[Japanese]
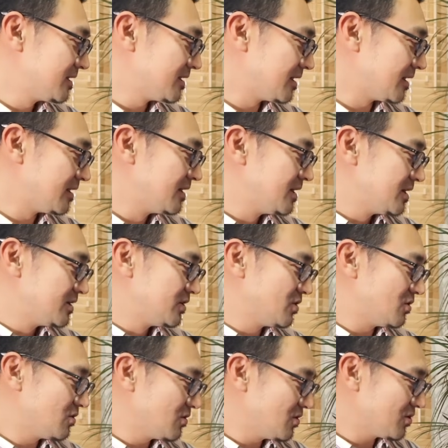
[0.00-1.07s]
はい、日
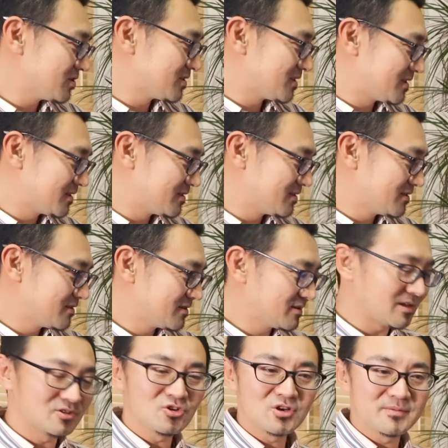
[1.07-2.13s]
本語
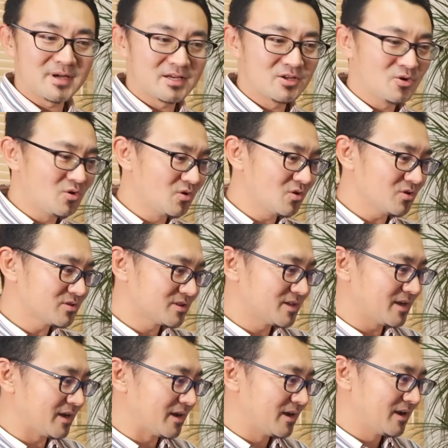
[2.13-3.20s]
例えば日本語っ
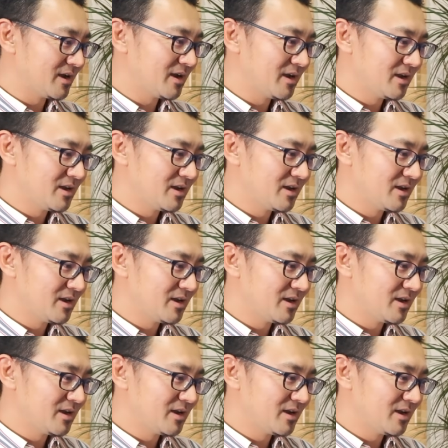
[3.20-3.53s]
て